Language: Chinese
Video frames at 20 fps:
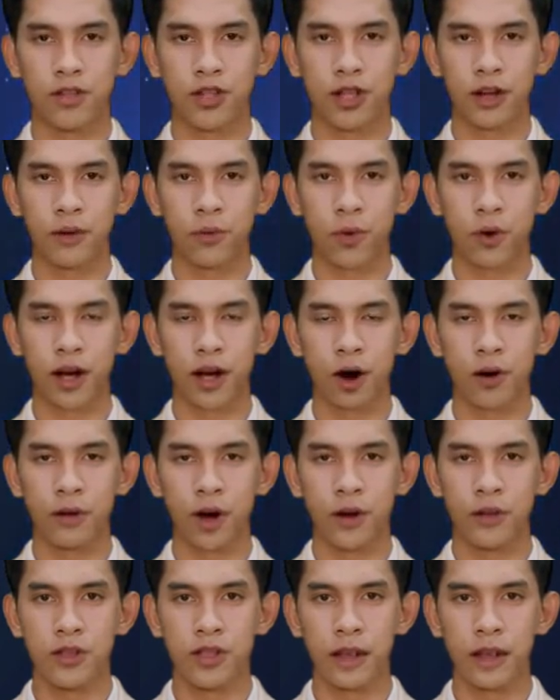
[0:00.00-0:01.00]
请不要
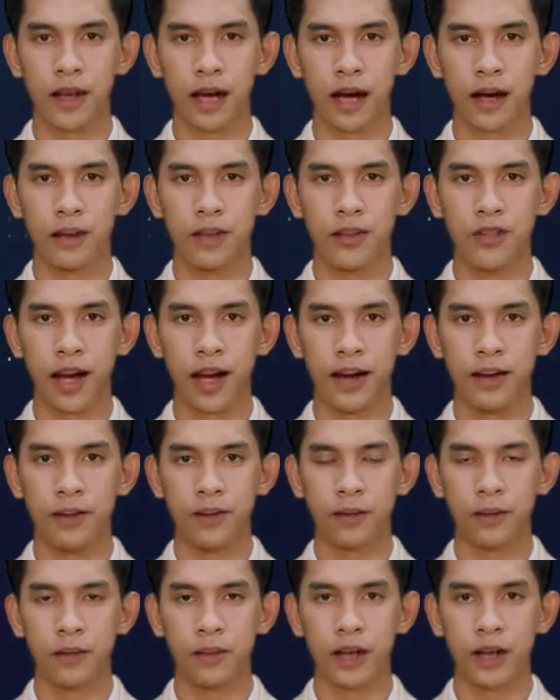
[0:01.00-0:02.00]
忘记点赞、
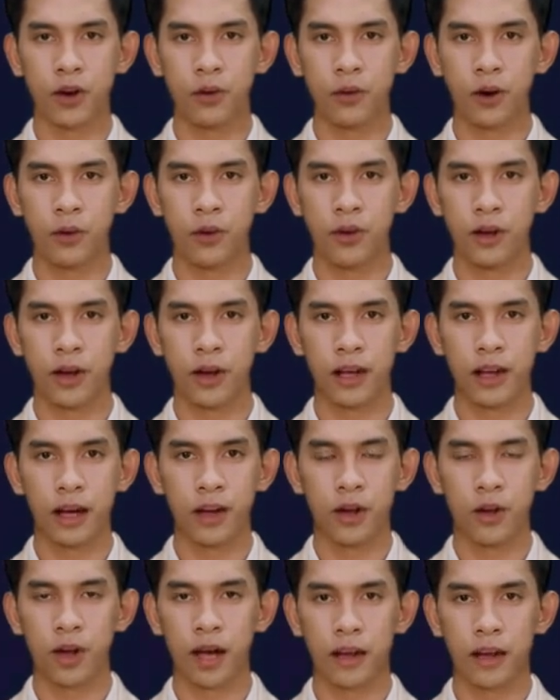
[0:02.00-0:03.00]
评论和
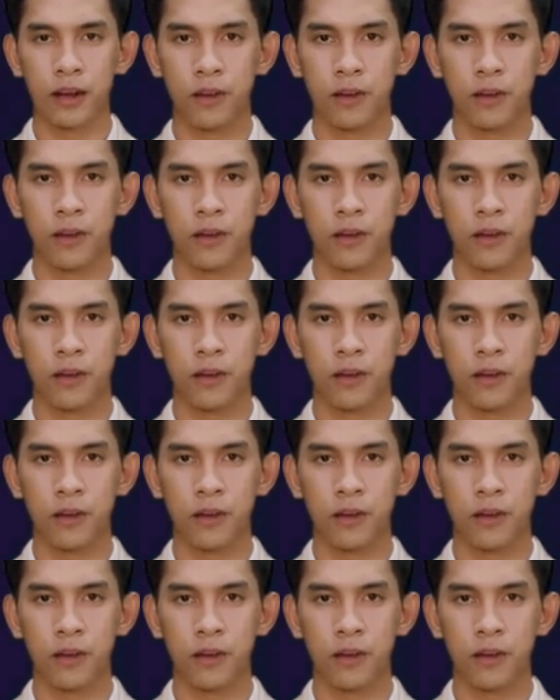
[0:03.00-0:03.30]
订阅。